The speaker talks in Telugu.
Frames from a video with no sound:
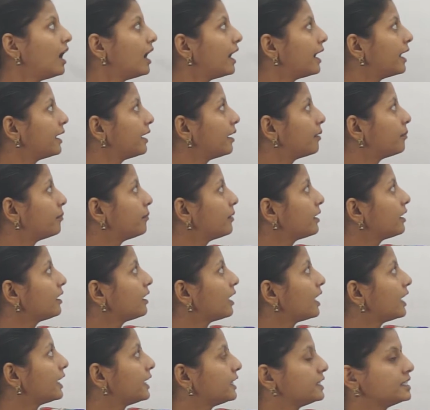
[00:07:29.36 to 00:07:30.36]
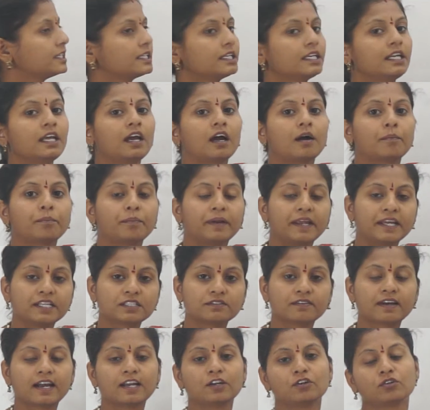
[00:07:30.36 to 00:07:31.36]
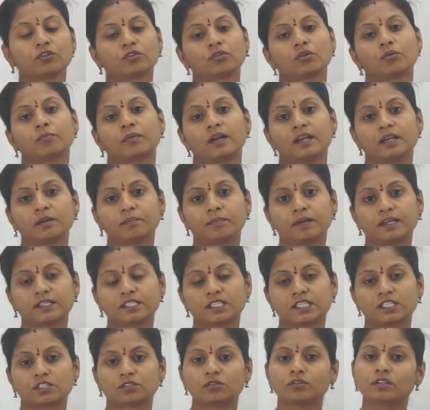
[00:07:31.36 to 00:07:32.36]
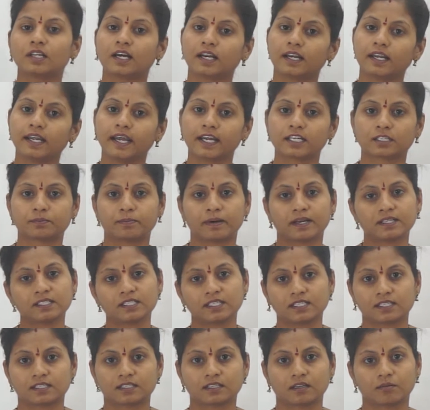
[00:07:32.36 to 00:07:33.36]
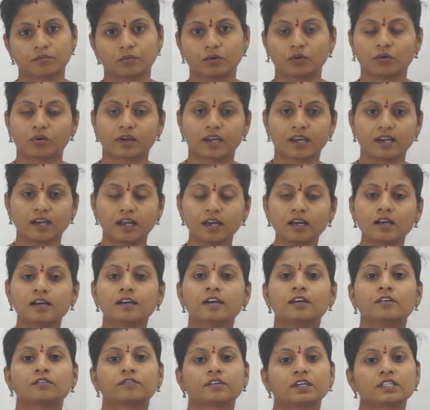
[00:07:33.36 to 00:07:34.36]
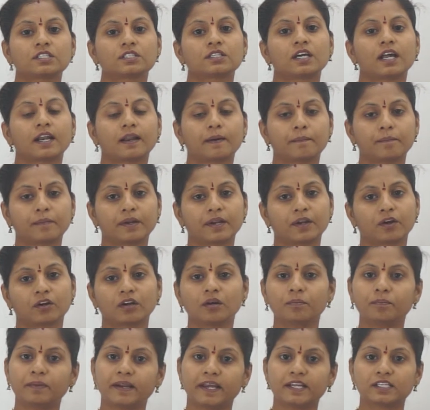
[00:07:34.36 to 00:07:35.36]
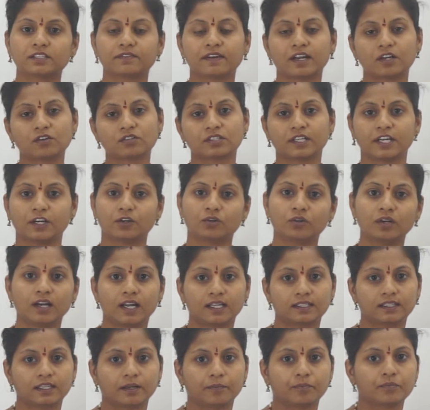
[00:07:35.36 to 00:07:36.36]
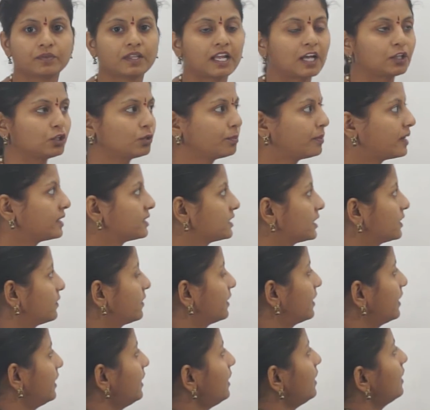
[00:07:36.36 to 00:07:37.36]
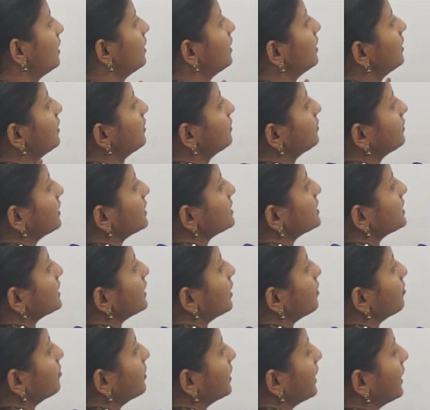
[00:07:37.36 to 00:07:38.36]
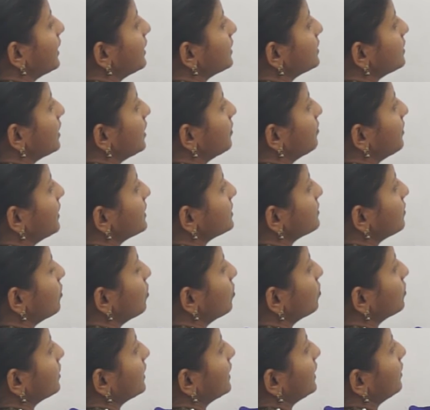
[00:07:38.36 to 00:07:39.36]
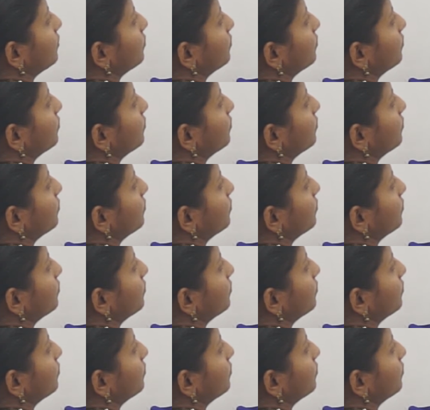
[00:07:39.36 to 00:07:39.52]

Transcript: ఆ నంబర్ ఆ డిజిట్ని ఆ ప్లేస్ వాల్యూతో మల్టిప్లై చేస్తూ దాన్ని ఎక్స్పెండ్ చేస్తాం ఓకేనా ఫస్ట్ ఆ నంబర్ యొక్క ప్లేస్ వాల్యూస్ ఏంటో రాద్దాం నాతో పాటు చదవండి ఫస్ట్ ఈ నంబర్ ఏ ఏ ప్లేస్లో ఉంది